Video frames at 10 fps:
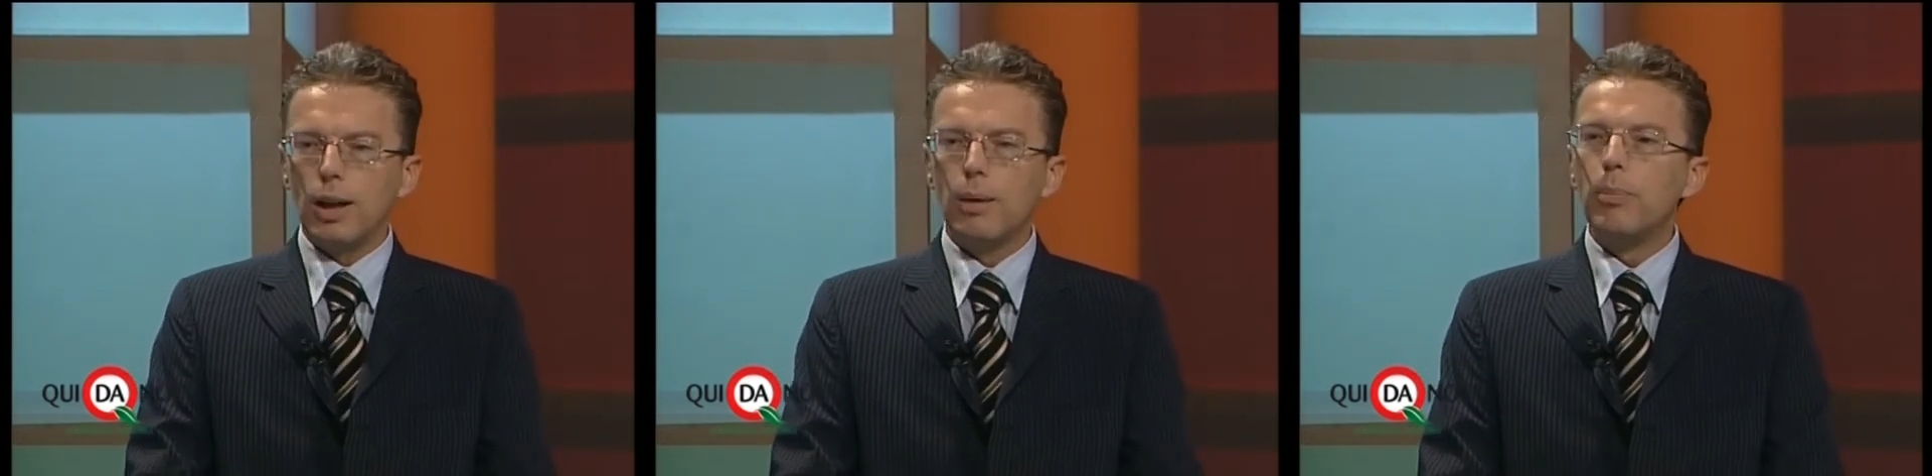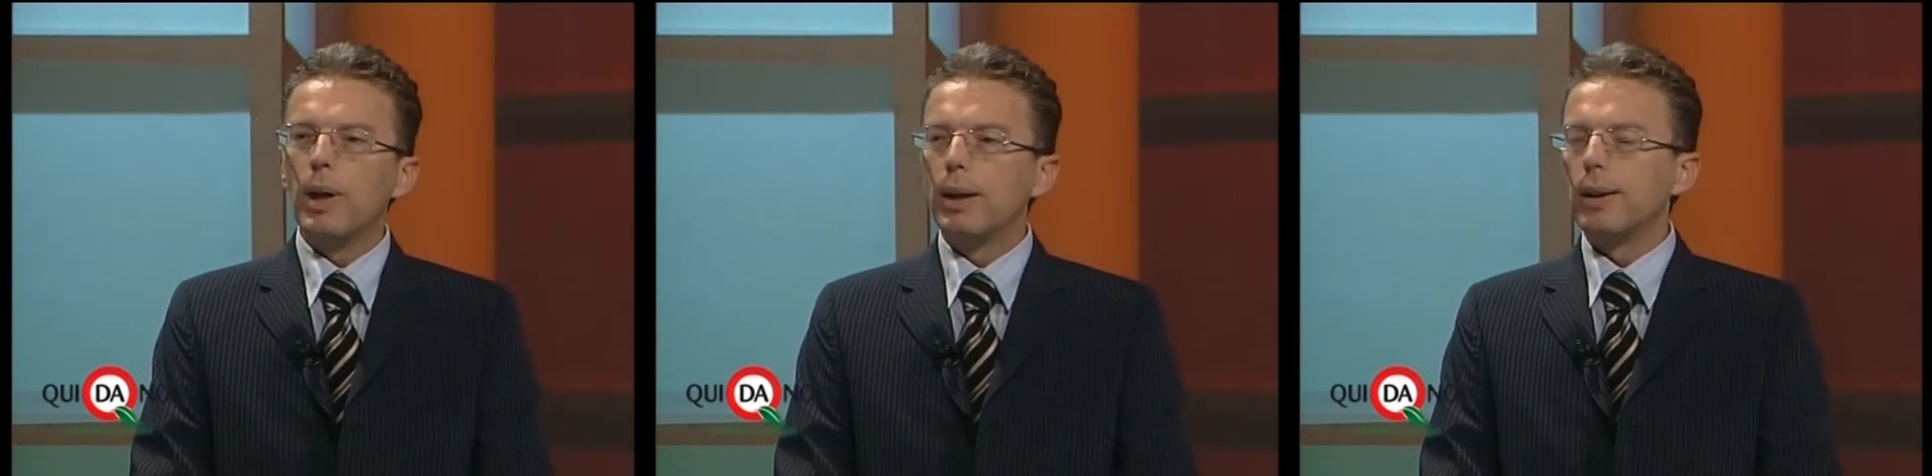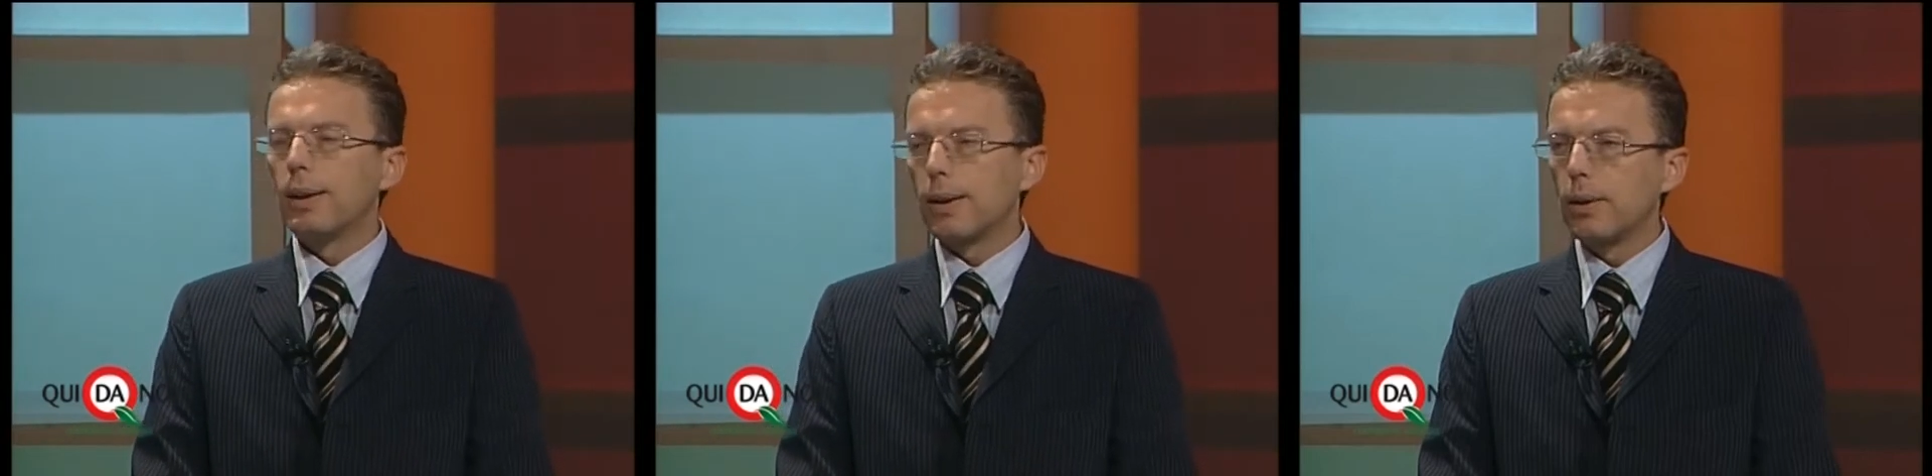
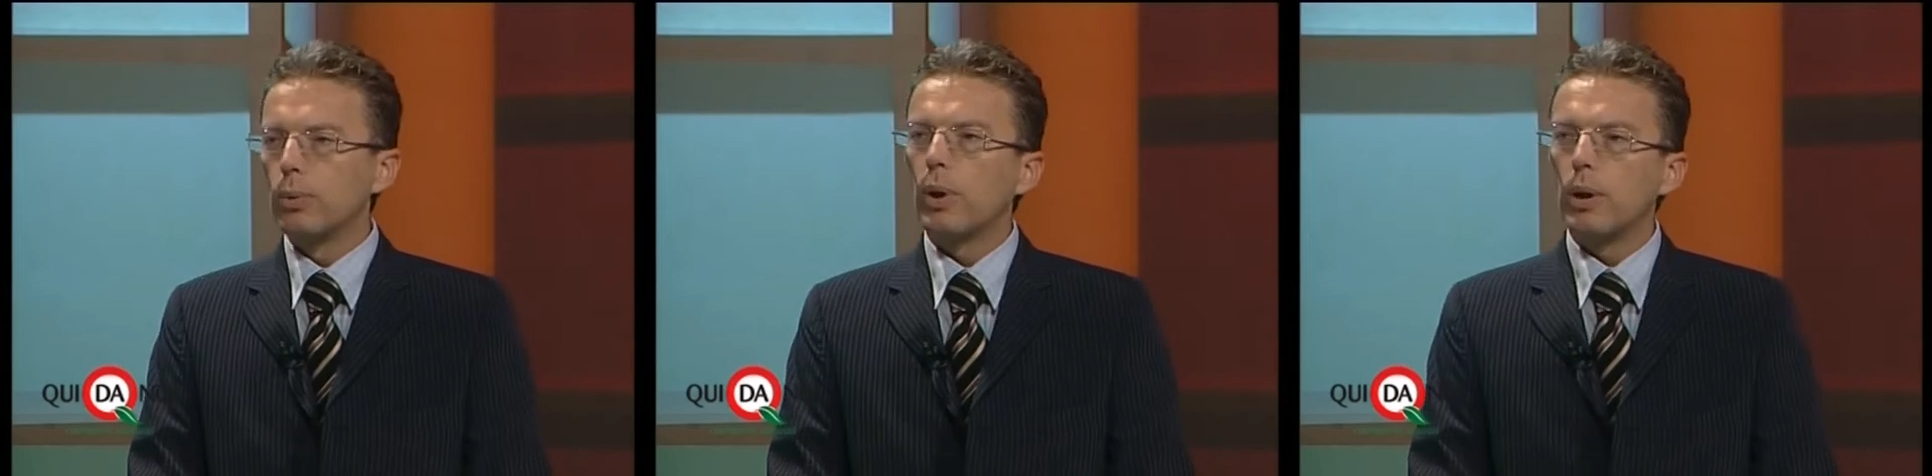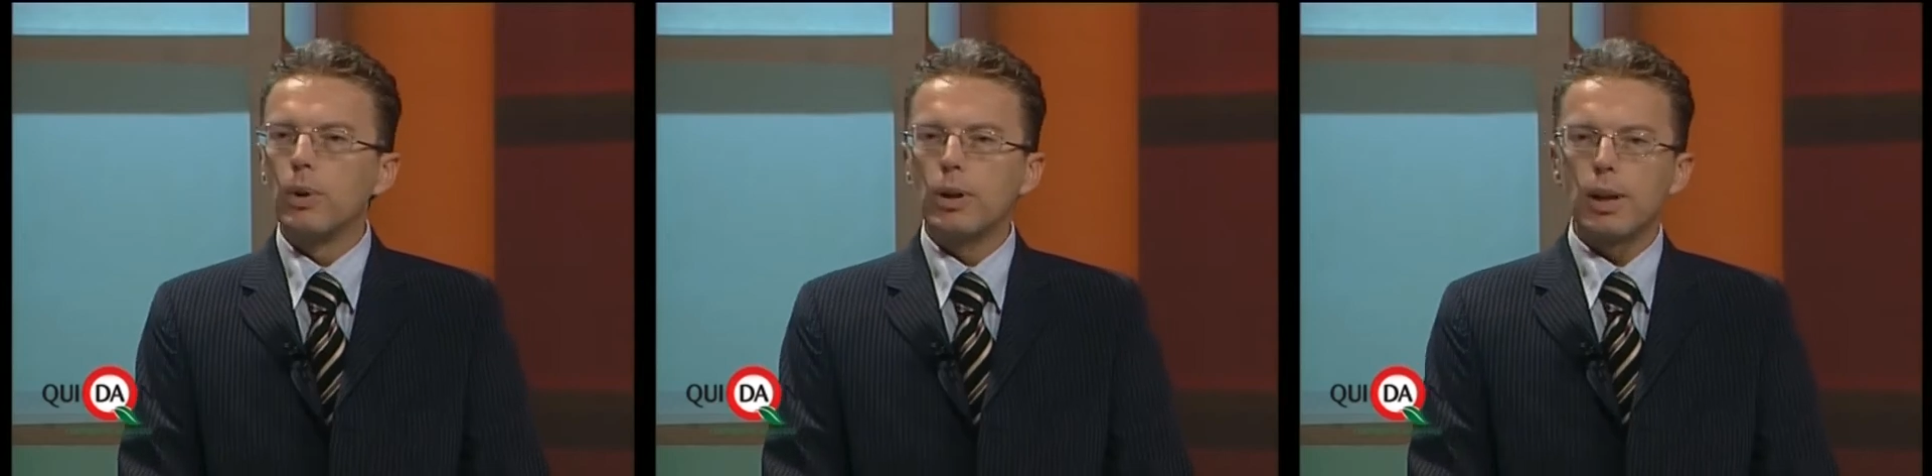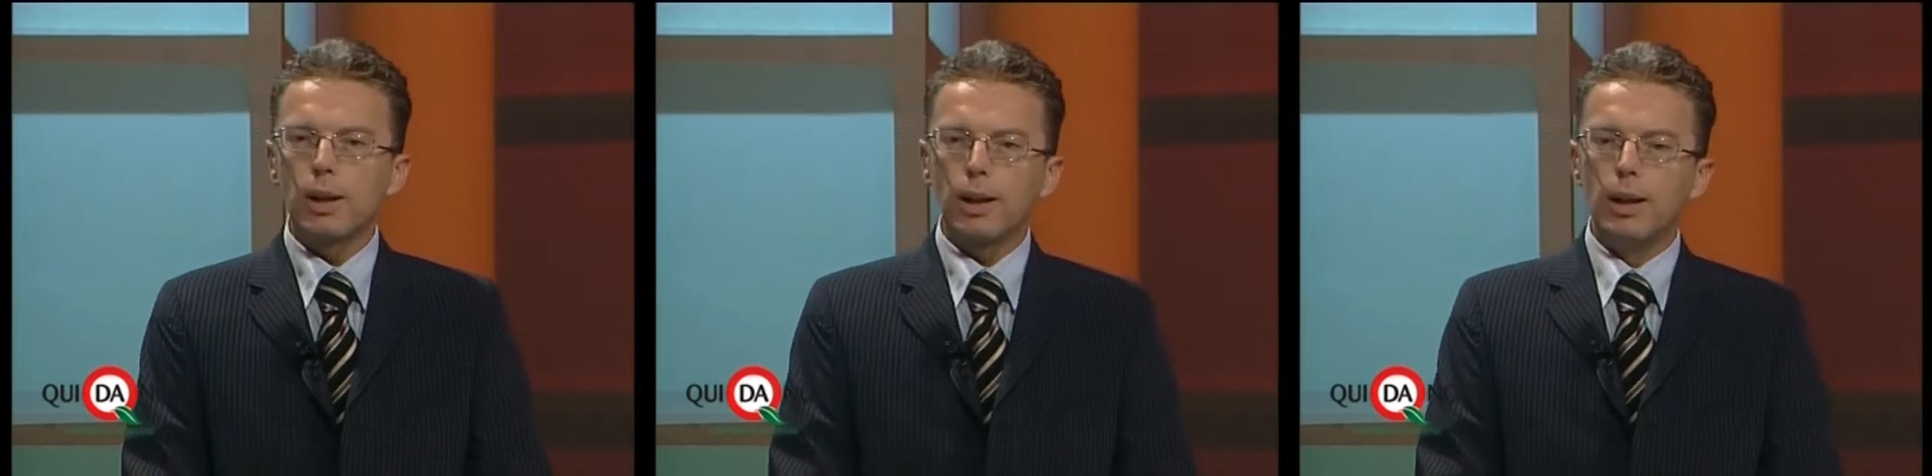impianti e attrezzature di una
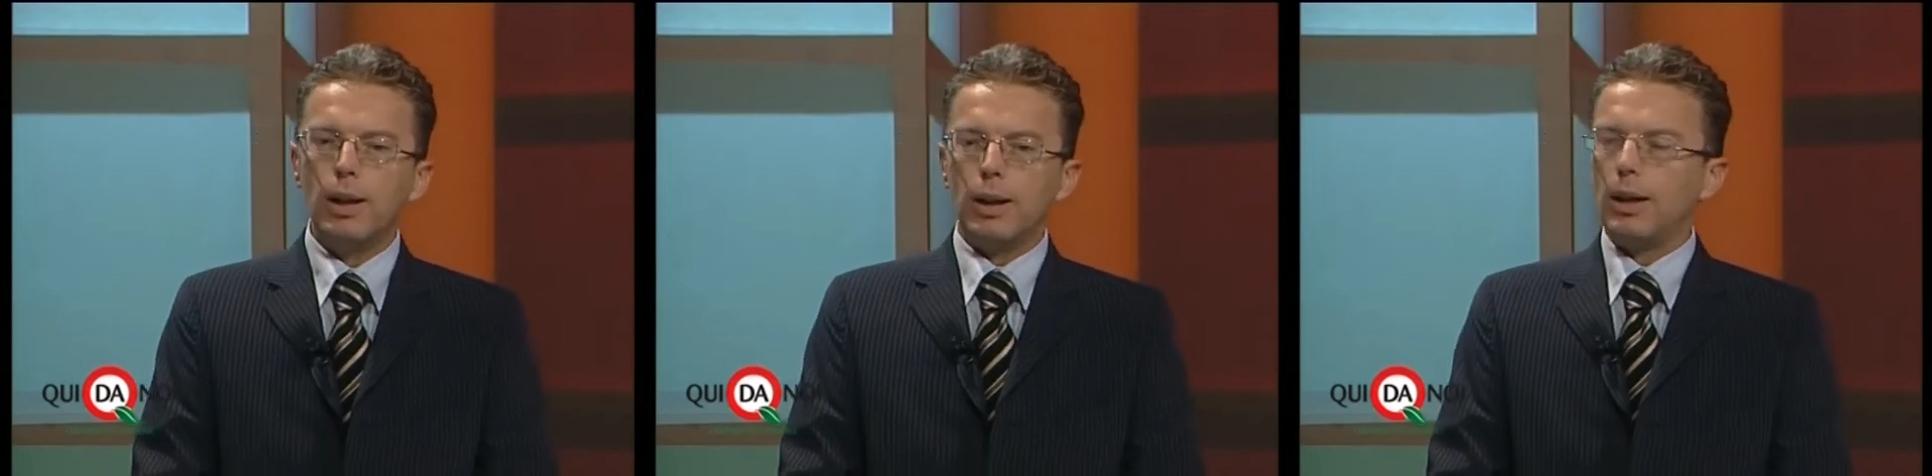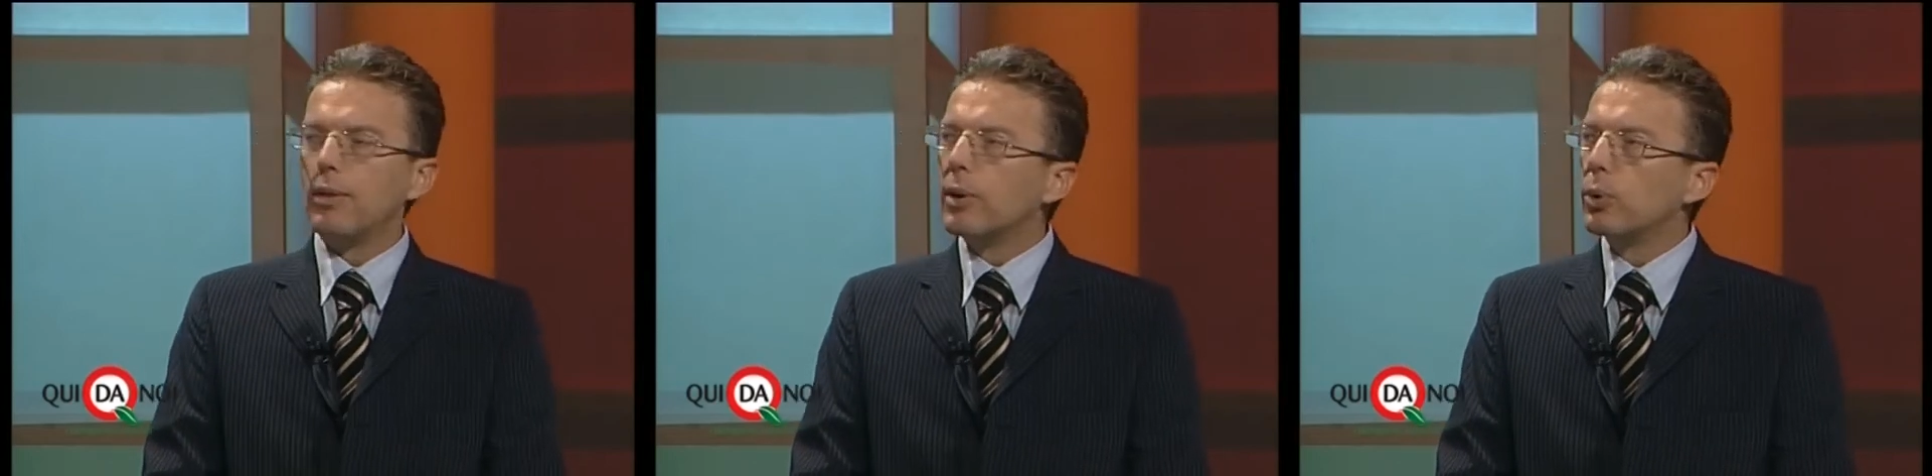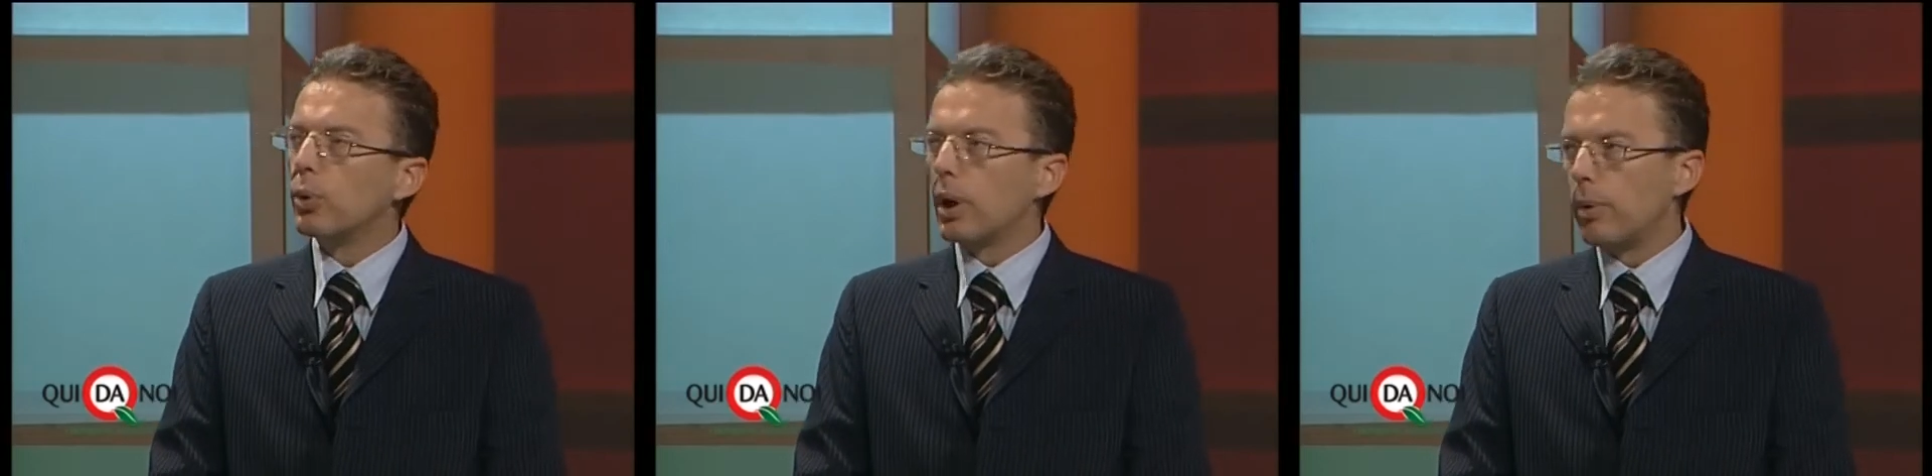certa levatura